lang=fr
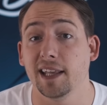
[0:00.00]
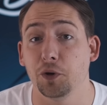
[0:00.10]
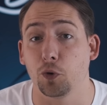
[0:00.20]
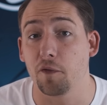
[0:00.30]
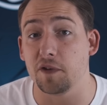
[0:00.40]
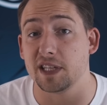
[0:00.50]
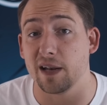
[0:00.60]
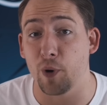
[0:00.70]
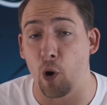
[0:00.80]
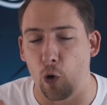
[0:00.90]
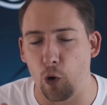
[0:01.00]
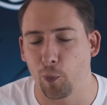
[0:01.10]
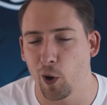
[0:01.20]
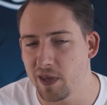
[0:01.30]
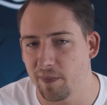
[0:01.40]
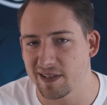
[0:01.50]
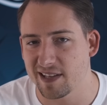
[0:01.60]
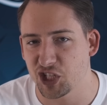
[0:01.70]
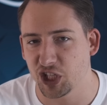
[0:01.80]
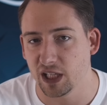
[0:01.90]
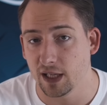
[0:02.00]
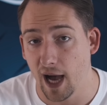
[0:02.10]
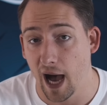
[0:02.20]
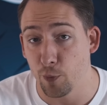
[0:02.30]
est donc officiellement le premier passager à